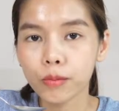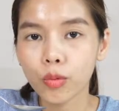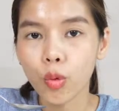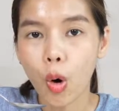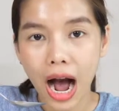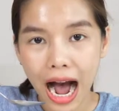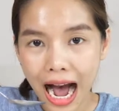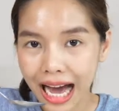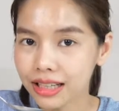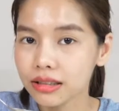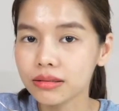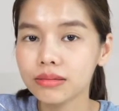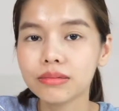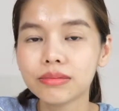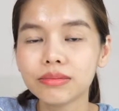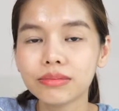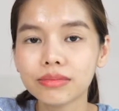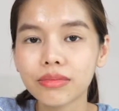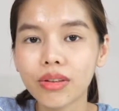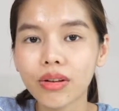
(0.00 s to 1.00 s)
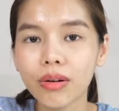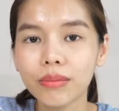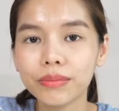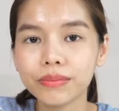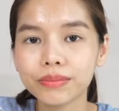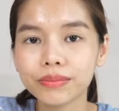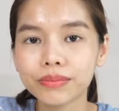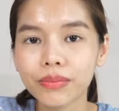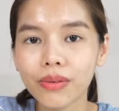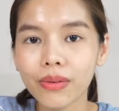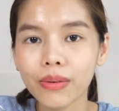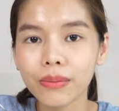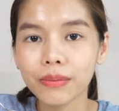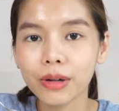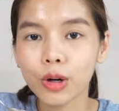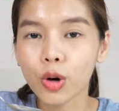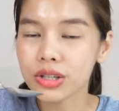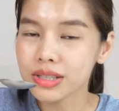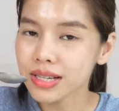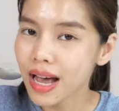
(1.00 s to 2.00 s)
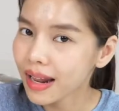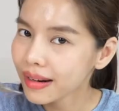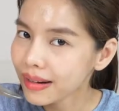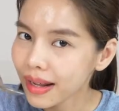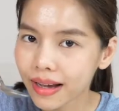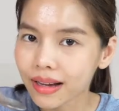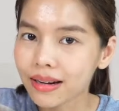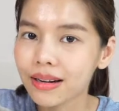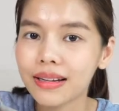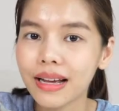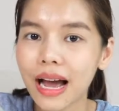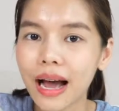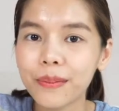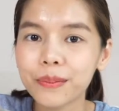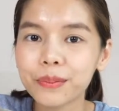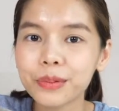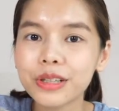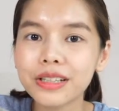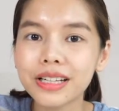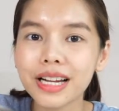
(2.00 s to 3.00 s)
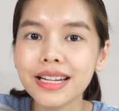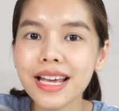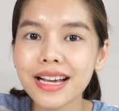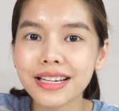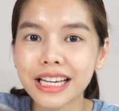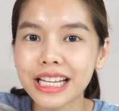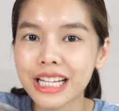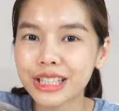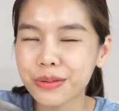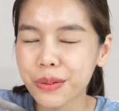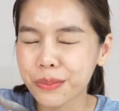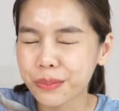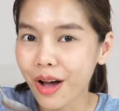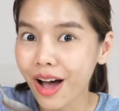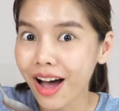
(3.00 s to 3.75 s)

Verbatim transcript: หวานรสชาติเด็กเลยอะคือ ถ้าเด็กกินแล้วจะแบบ